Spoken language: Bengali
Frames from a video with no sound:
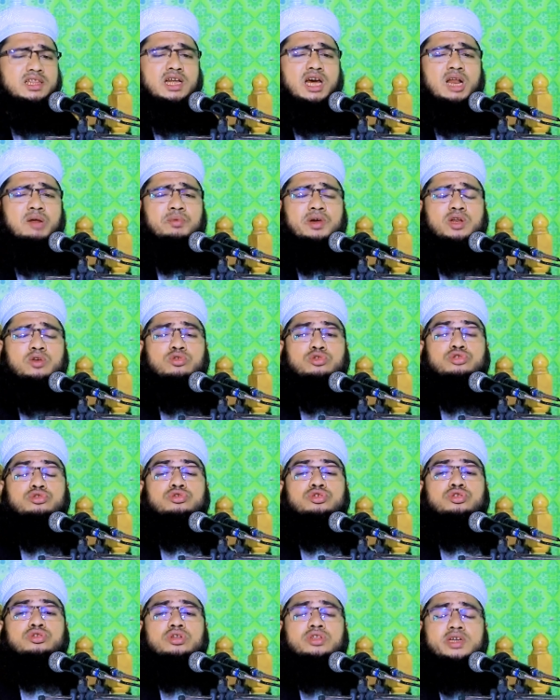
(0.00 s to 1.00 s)
তার মানে
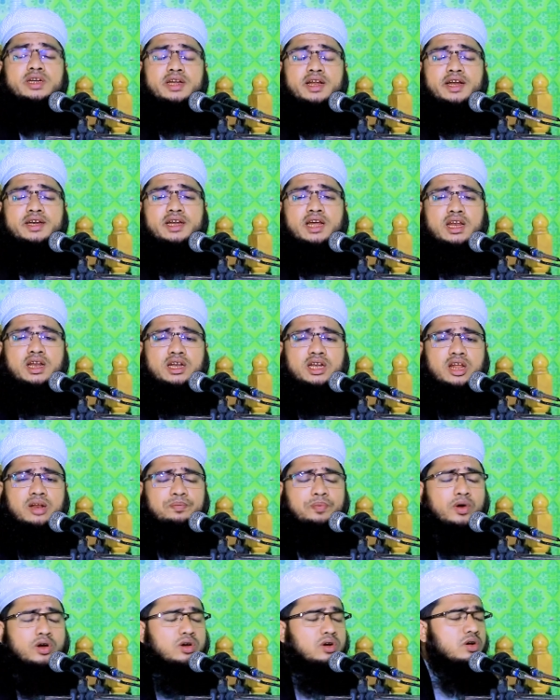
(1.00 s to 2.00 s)
অসুস্থতাটা এটা
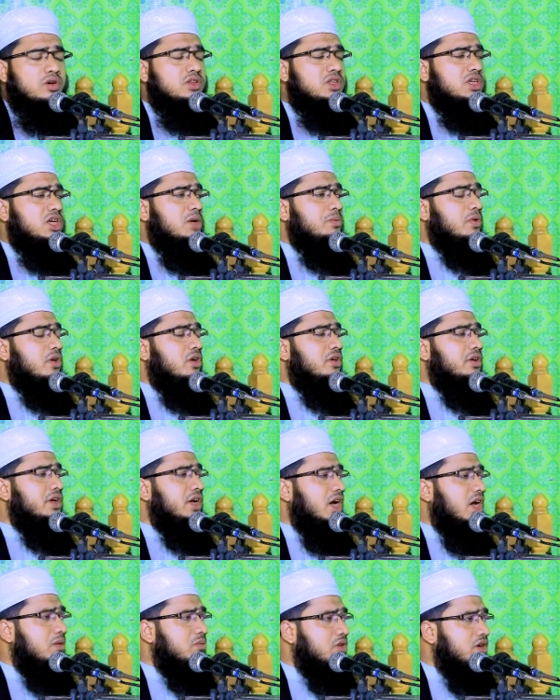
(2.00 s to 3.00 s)
আল্লাহর পক্ষ থেকে বড়
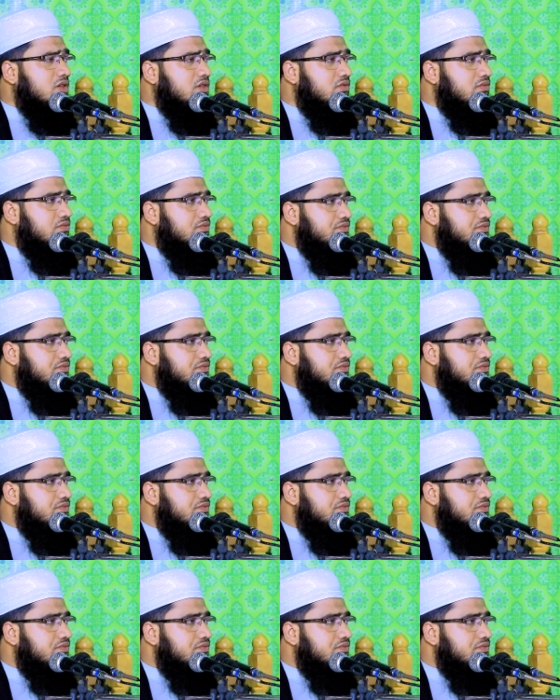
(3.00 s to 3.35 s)
নিয়ামত